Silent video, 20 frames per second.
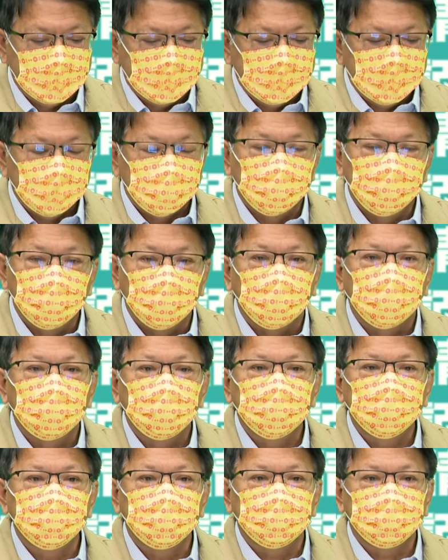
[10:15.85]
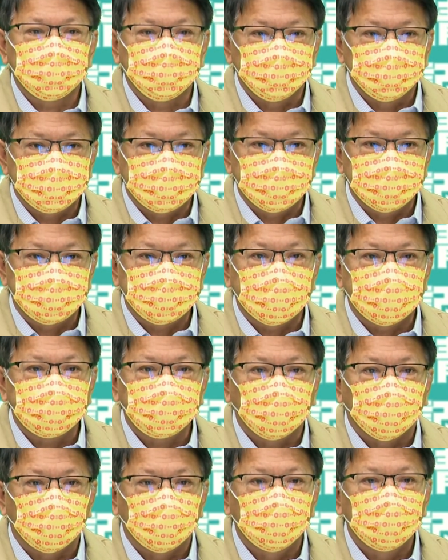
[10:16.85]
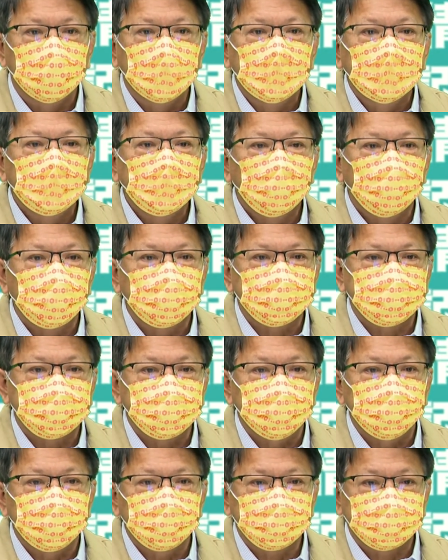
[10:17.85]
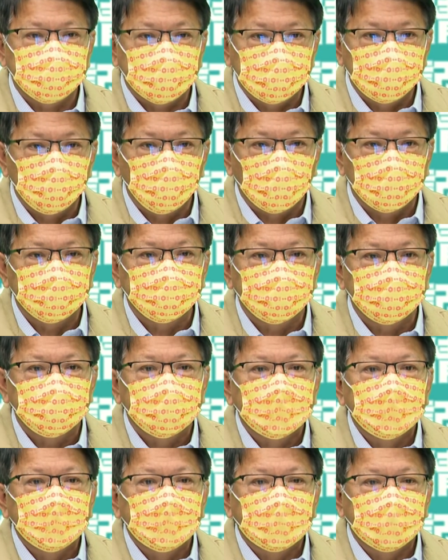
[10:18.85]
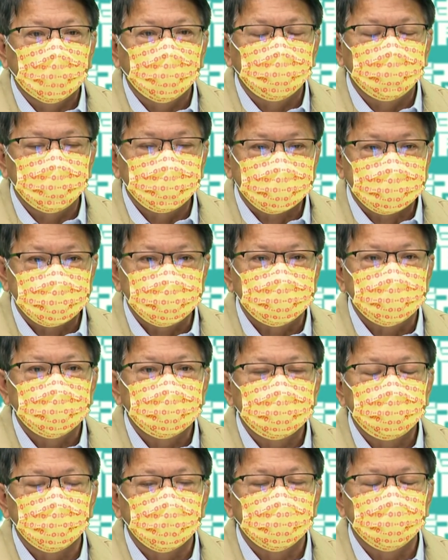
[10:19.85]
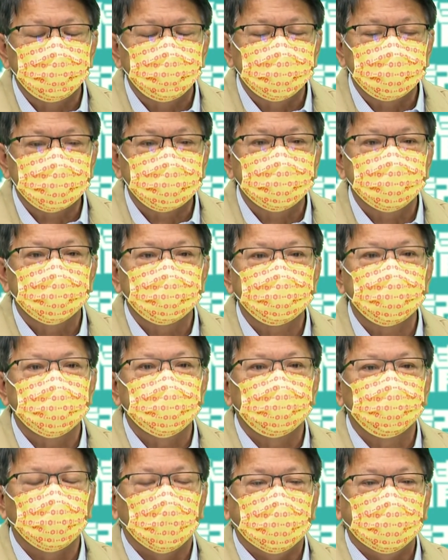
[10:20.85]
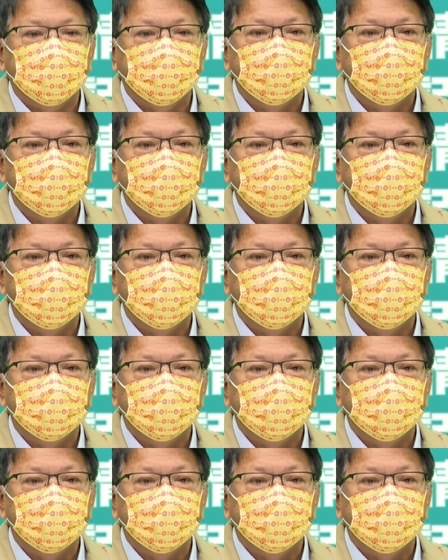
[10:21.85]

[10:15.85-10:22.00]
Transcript: 如果有足迹相同，或是有相关的啊不适、呃不适的症状呢，